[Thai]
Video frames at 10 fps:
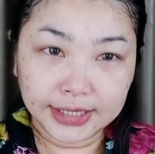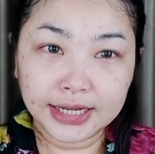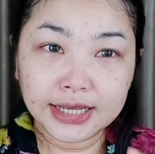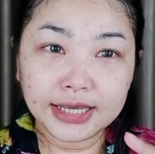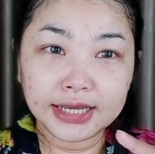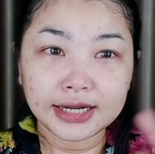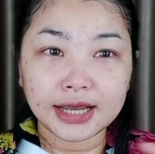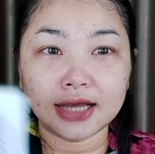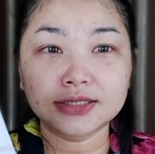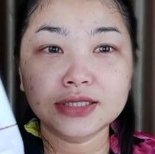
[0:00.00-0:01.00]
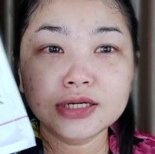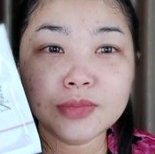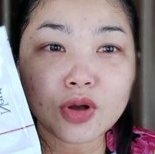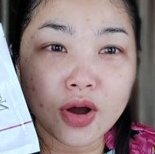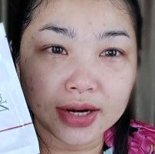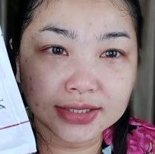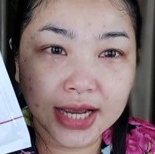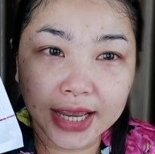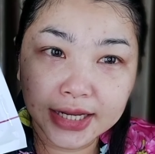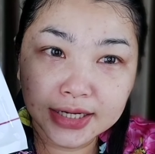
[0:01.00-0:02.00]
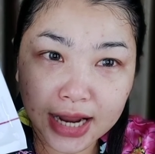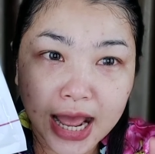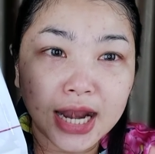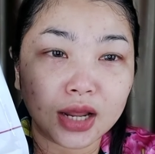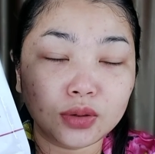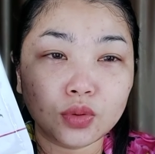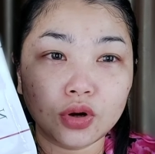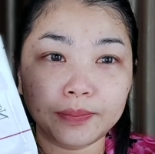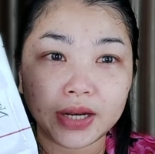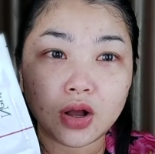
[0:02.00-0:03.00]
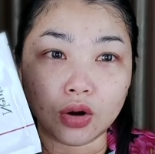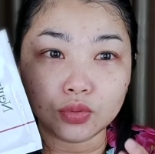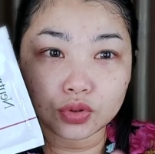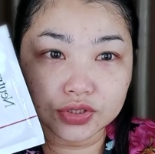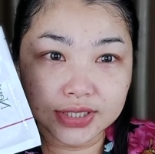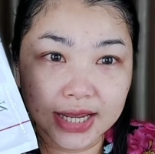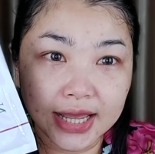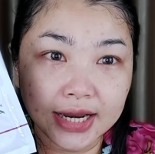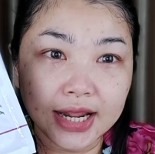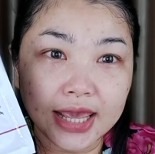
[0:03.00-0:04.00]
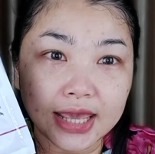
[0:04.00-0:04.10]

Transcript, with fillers: นี่นะคะ ซึ่งเมื่อก่อนอะใช้นานแล้วทุกคนเป็นของนูโทจีน่านั่นเอ